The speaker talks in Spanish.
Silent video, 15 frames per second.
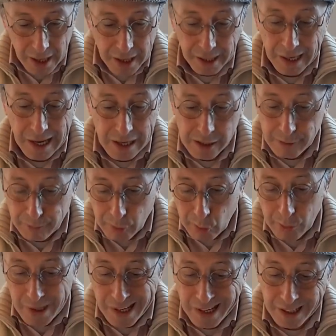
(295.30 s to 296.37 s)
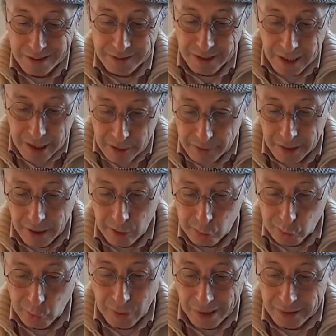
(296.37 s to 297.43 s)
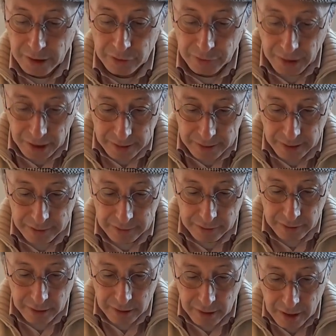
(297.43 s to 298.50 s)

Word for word: que la República celebra sus grandes fiestas